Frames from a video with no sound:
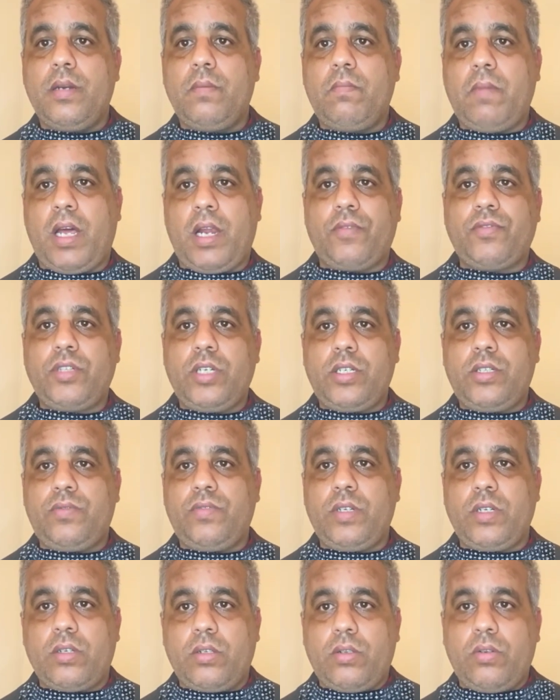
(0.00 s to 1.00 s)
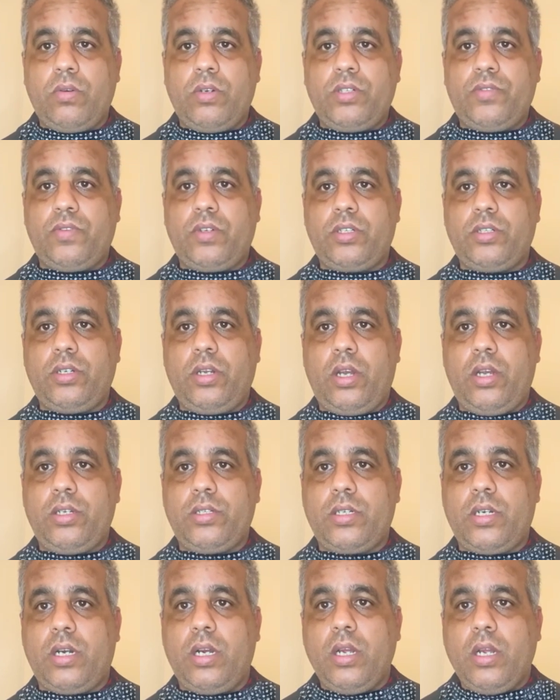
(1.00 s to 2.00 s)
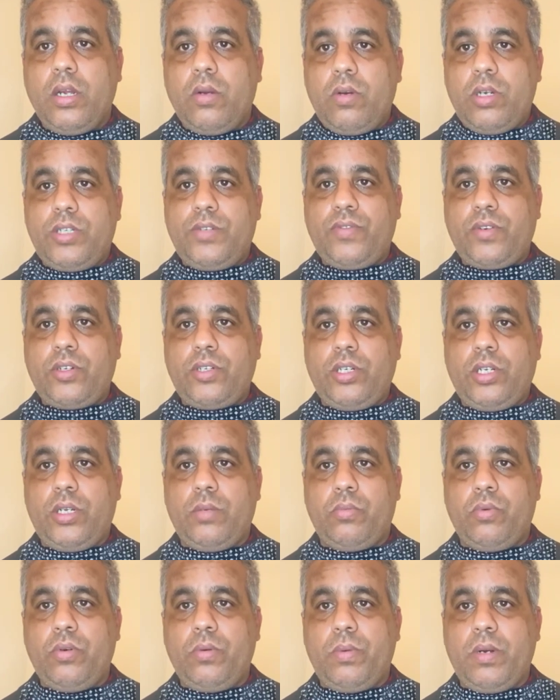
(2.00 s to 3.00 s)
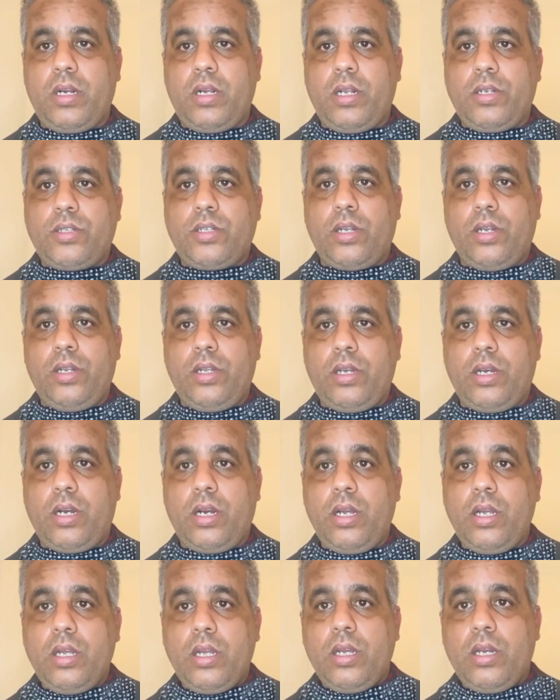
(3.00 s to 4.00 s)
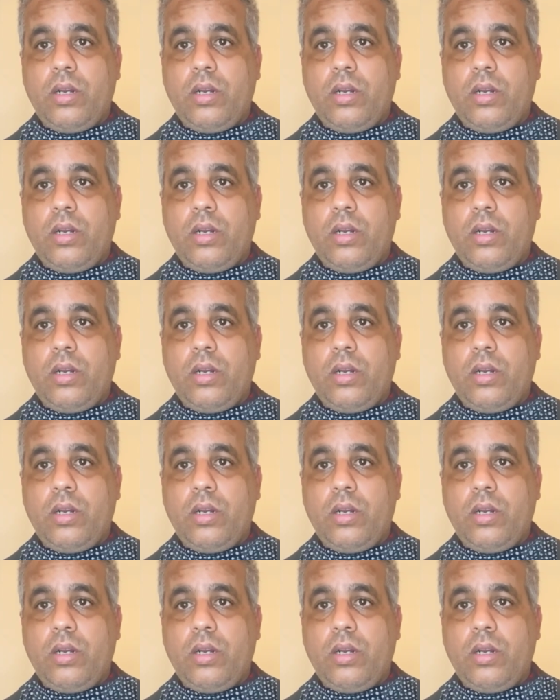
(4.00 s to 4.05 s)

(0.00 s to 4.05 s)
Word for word: ما عرفش اش فيه قلت له واش فيك شي حاجه واش فيك شي حبوبه جالس عليها